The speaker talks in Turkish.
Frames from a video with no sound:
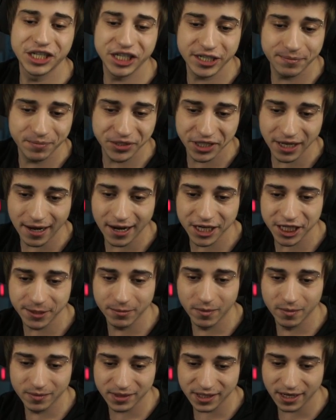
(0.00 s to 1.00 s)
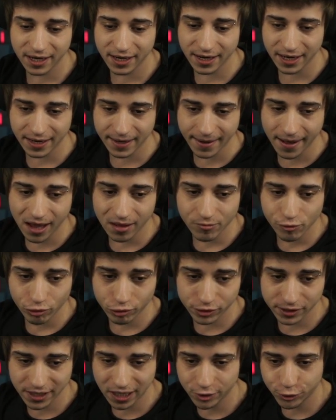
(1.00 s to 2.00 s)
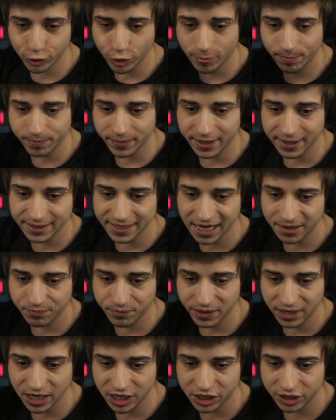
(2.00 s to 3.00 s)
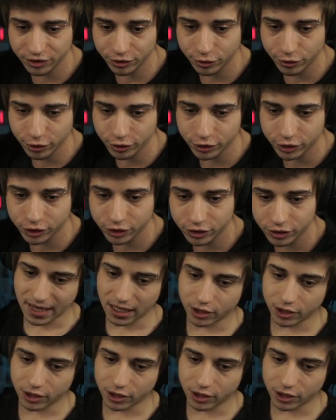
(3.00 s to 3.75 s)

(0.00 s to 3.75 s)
Hiçbir şey harcamamıza gerek kalmıyor. O yüzden çöpleri direkt birleştiriyoruz.